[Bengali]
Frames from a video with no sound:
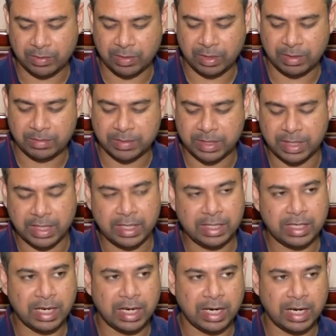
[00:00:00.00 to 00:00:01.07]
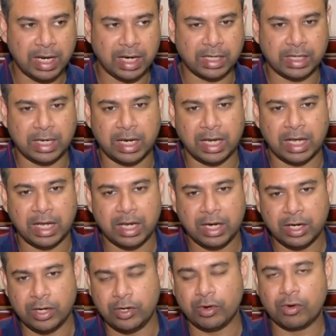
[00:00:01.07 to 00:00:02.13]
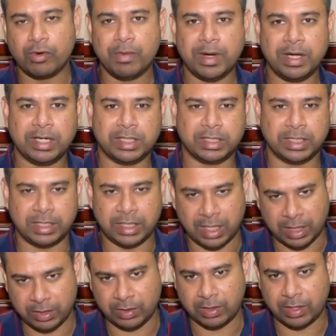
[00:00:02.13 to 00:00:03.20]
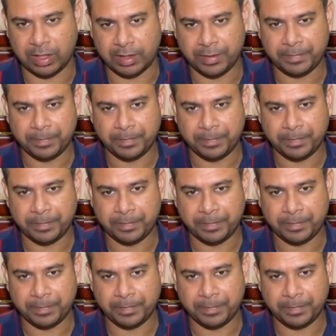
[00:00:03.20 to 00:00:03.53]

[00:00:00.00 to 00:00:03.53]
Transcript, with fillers: করলাম যে এইটার একটা ডকুমেন্টেশন থাকা দরকার